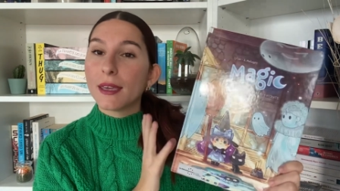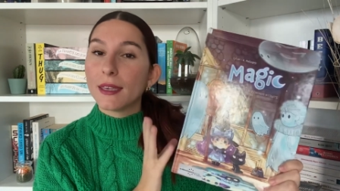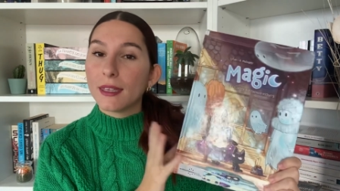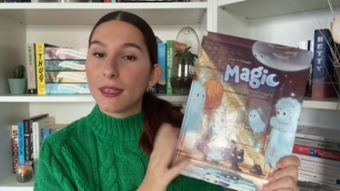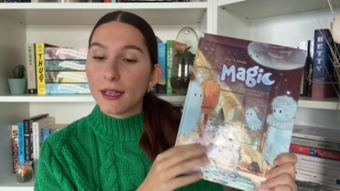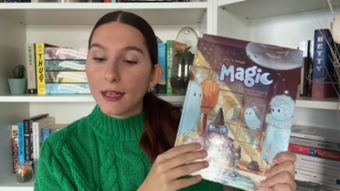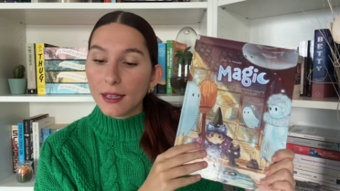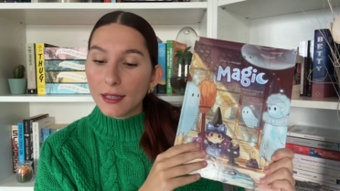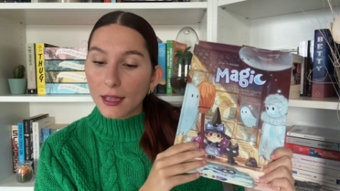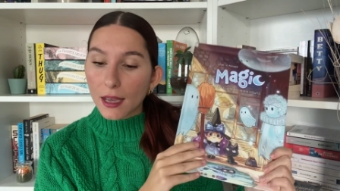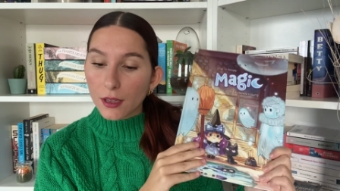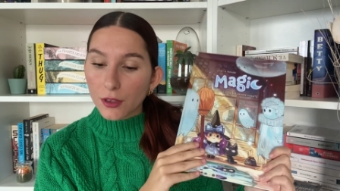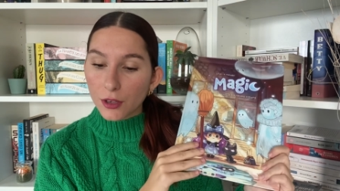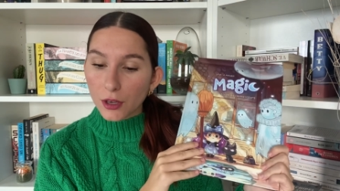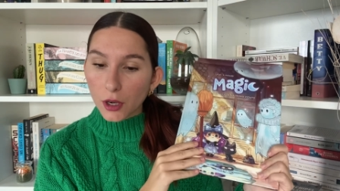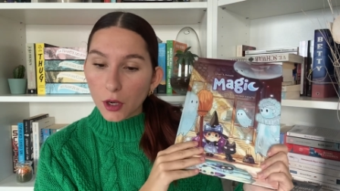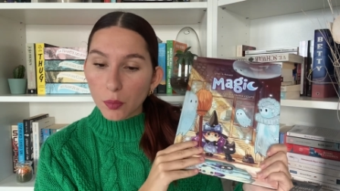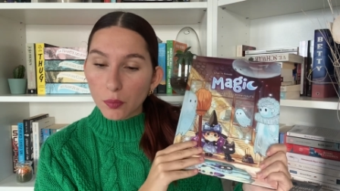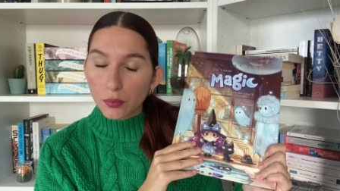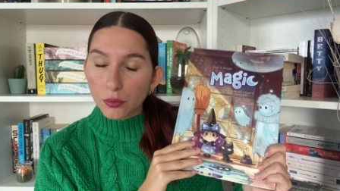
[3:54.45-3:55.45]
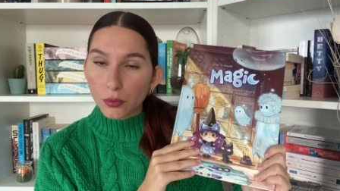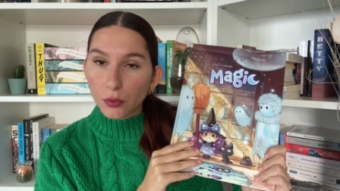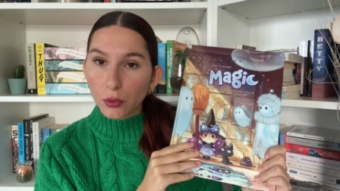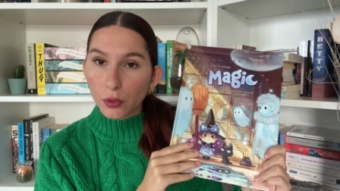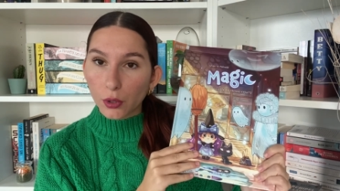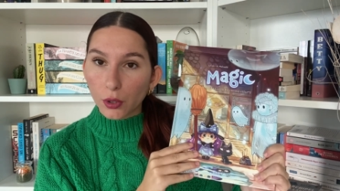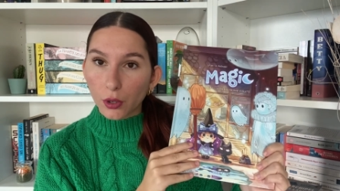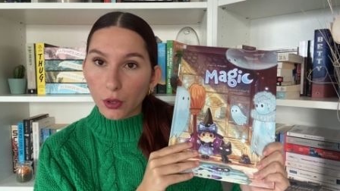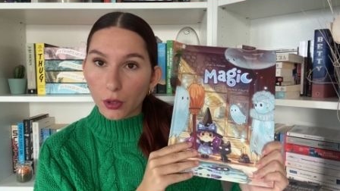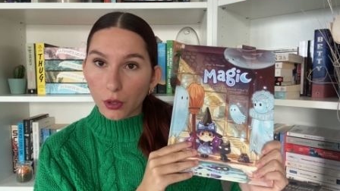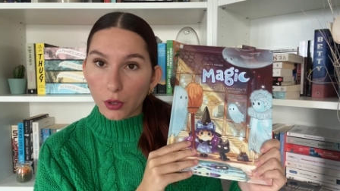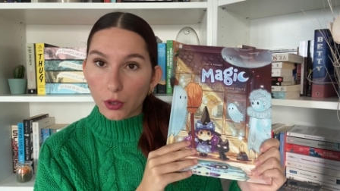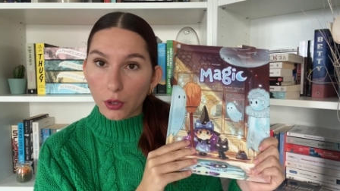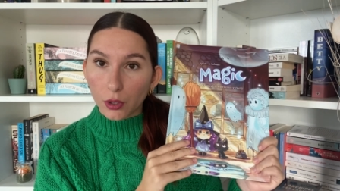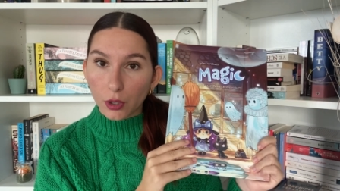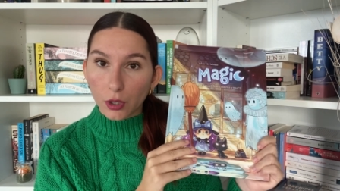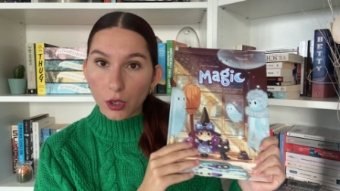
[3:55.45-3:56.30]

Il est d'ailleurs pour le